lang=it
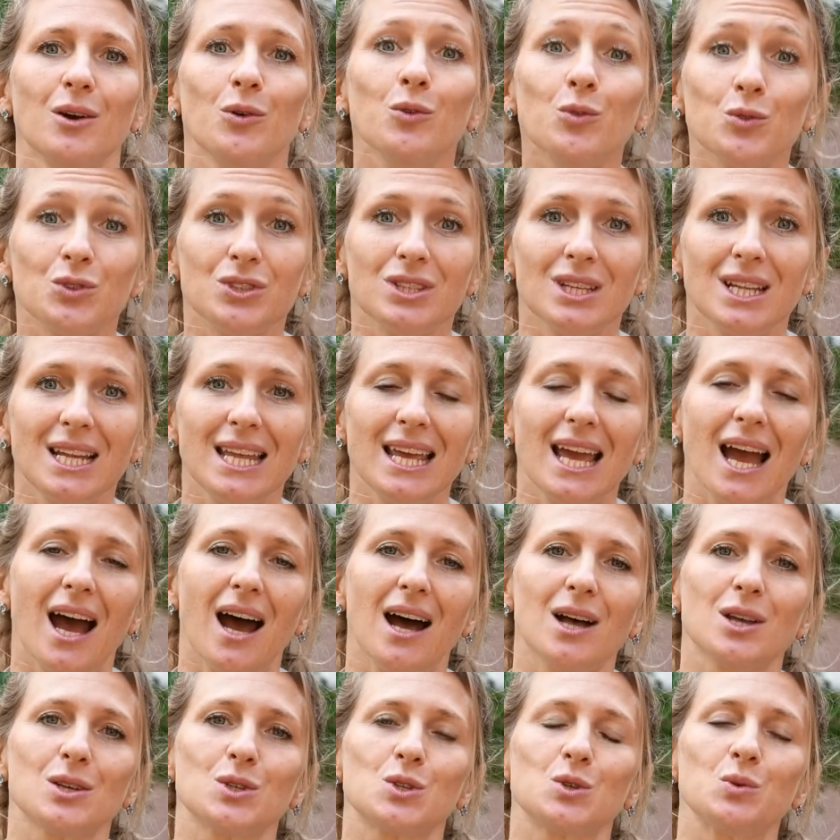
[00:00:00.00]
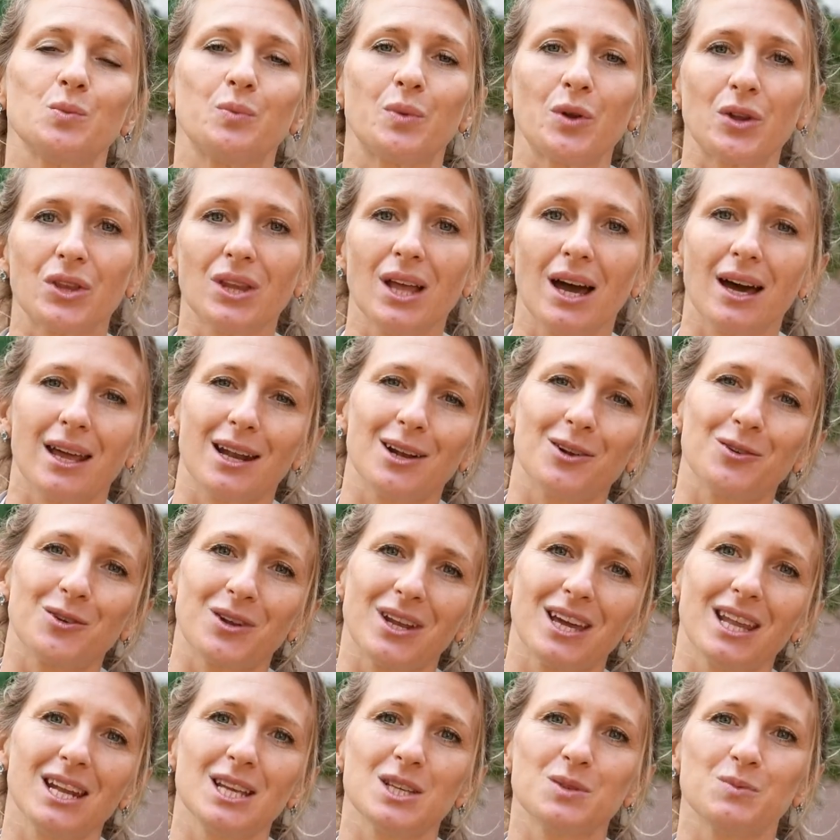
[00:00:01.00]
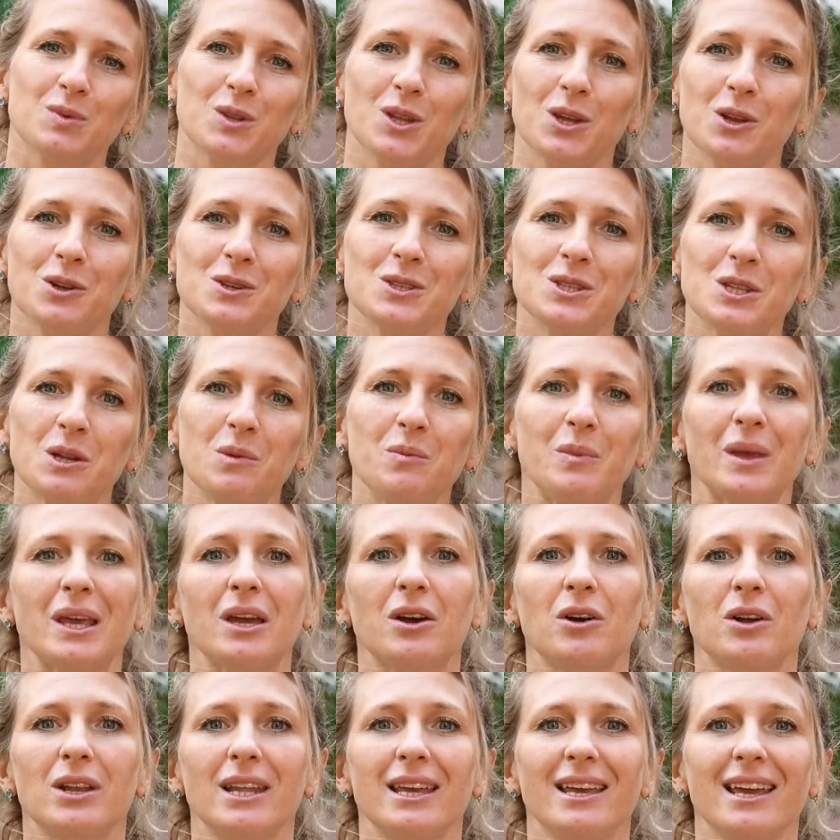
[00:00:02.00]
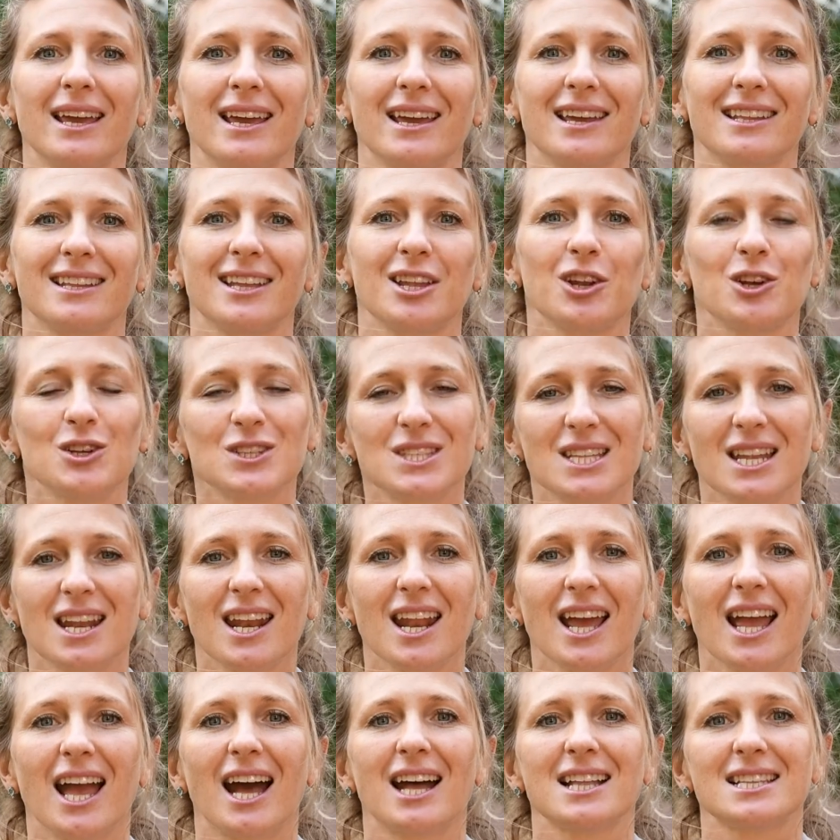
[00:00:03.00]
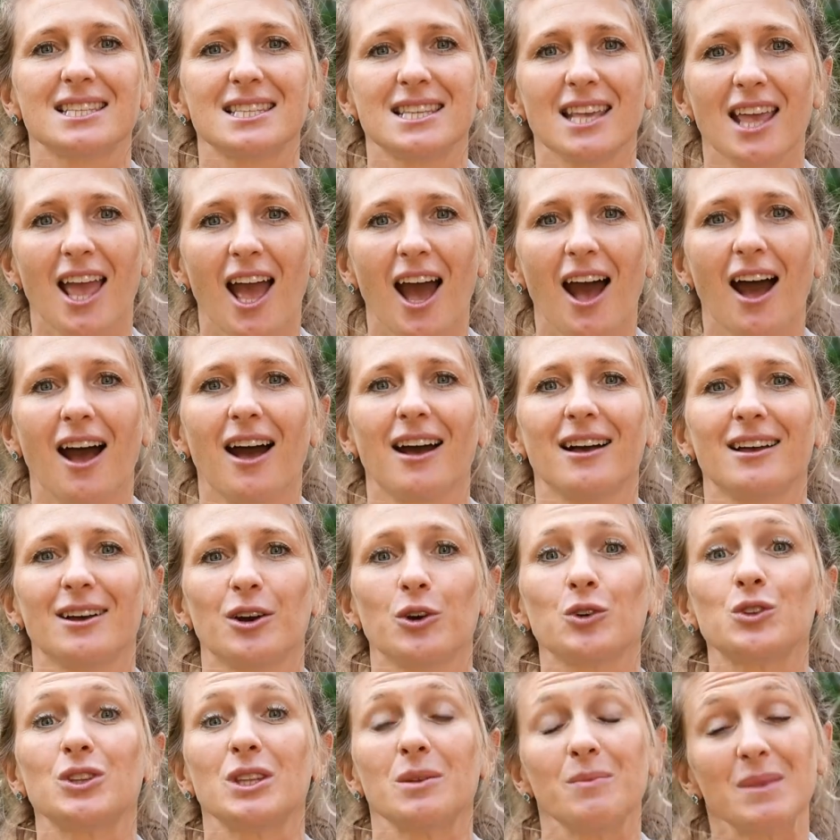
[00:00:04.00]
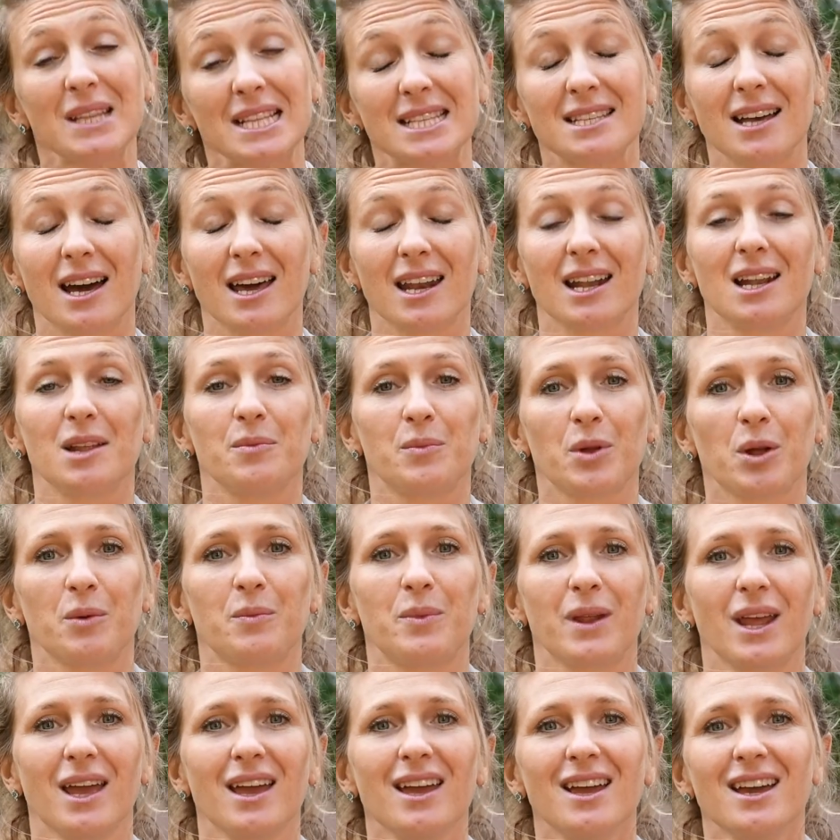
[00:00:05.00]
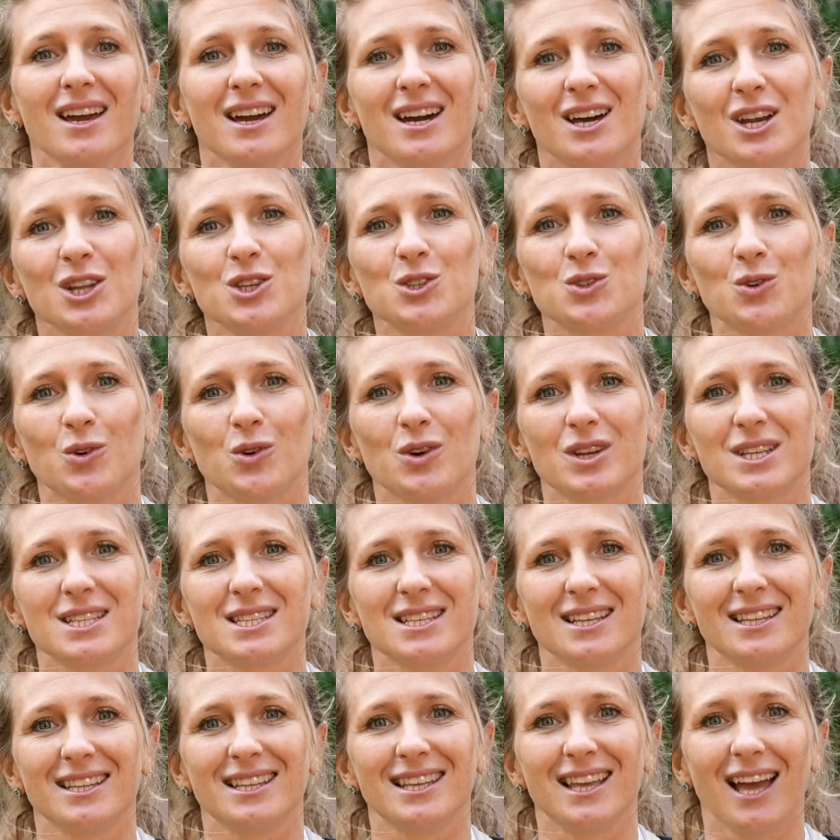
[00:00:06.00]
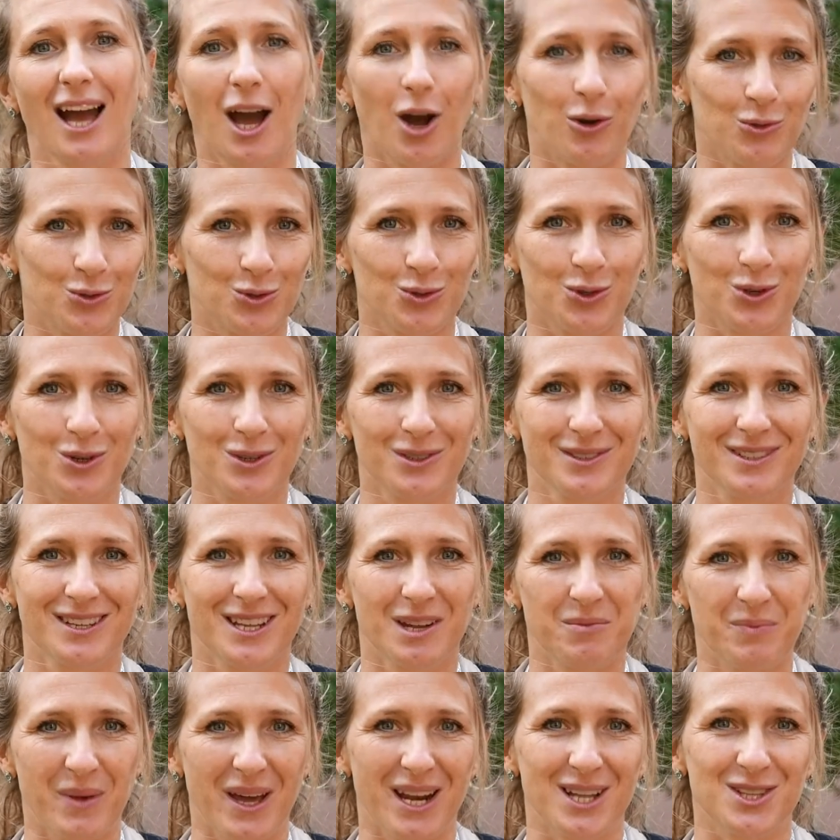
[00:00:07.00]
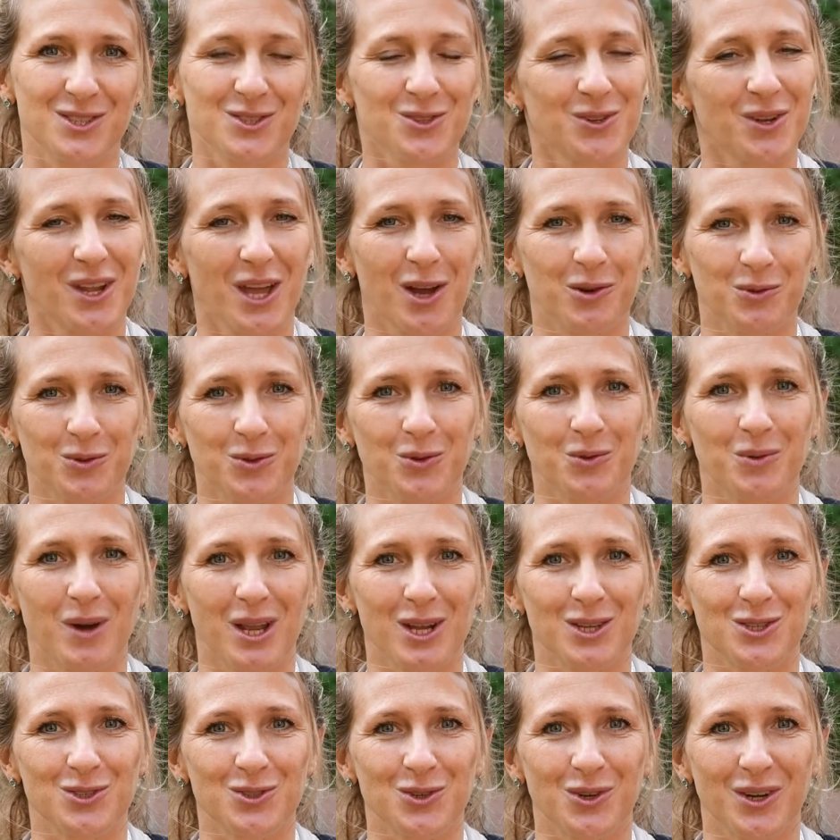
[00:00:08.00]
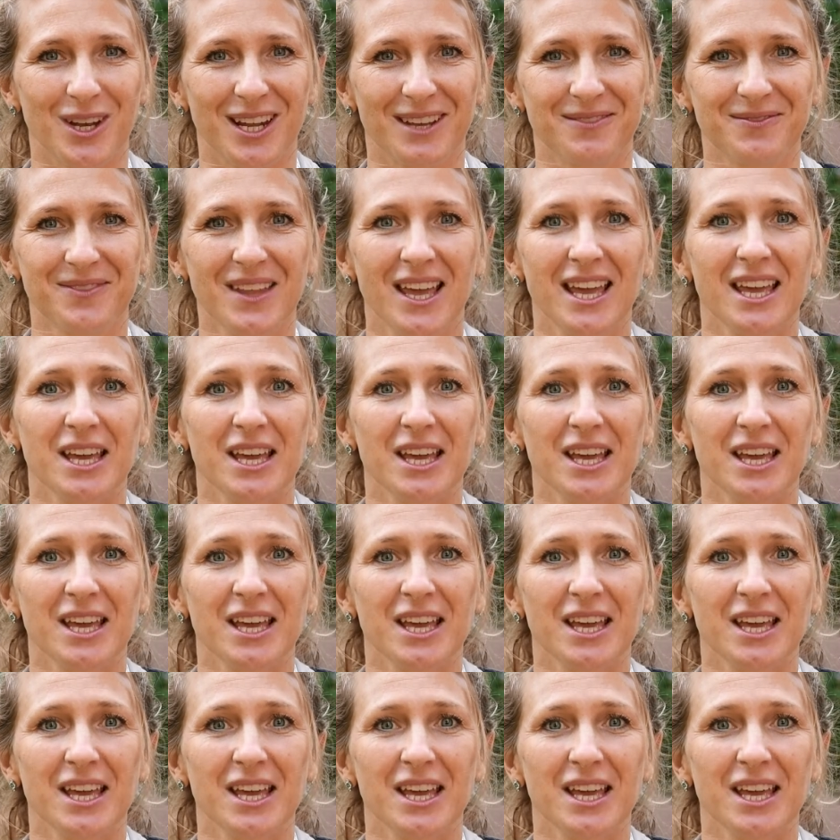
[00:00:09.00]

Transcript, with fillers: utili a supportare l'organismo dei nostri piccoli e dei nostri ragazzi a eh, ottimizzare le proprie risorse di autoriparazione e autoguarigione.